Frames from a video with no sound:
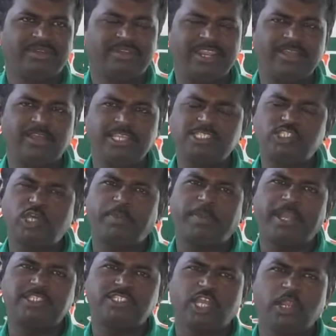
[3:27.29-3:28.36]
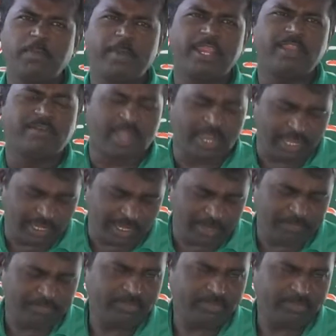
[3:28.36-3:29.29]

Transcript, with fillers: నేను క్రీస్తుతో పాటు చనిపోయిన వాడిని